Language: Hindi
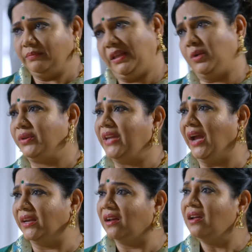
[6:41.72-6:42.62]
देखो क्या
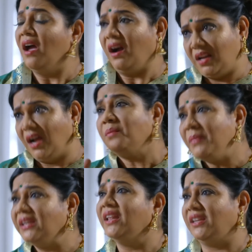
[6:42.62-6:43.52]
है ना अगर
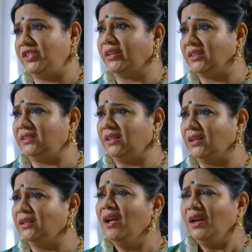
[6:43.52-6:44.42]
हम इन्हें रिजेक्ट करते हैं
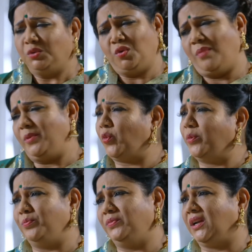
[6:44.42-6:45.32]
ना तो हमें
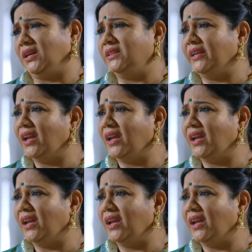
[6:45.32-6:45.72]
कोई दिक्कत नहीं